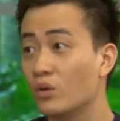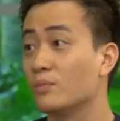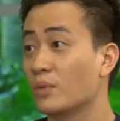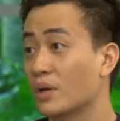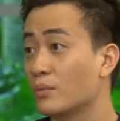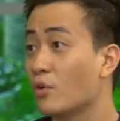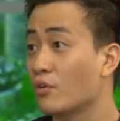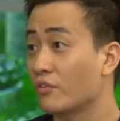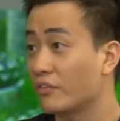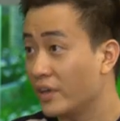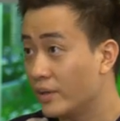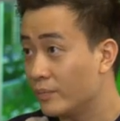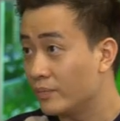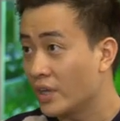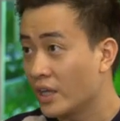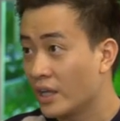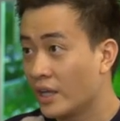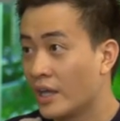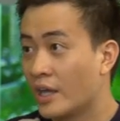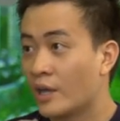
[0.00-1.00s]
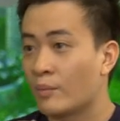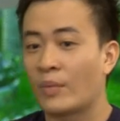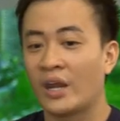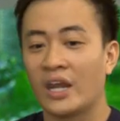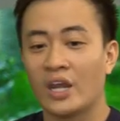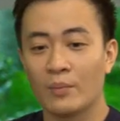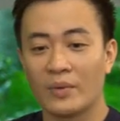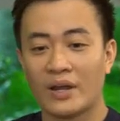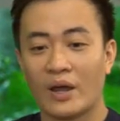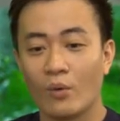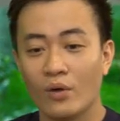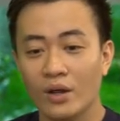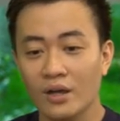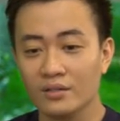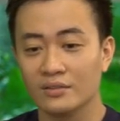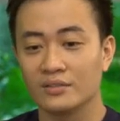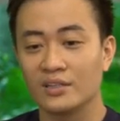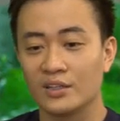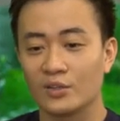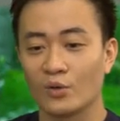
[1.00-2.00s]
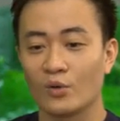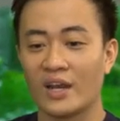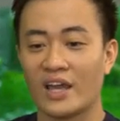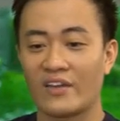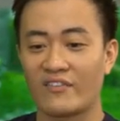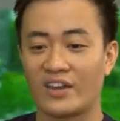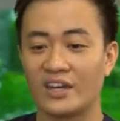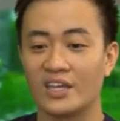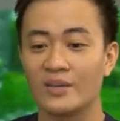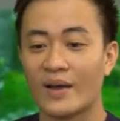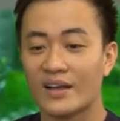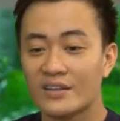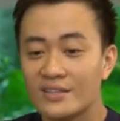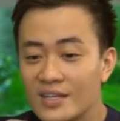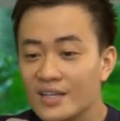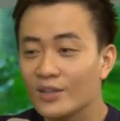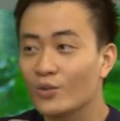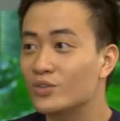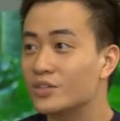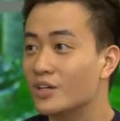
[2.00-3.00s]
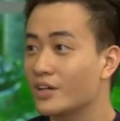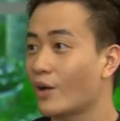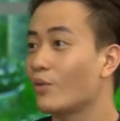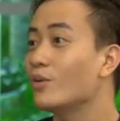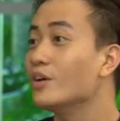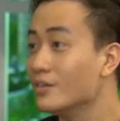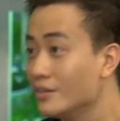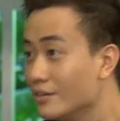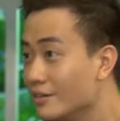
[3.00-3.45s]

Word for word: được một cái bộ phim mà nếu mà đau lưng thì tôi lại phải đi bác sĩ tôi chữa đau lưng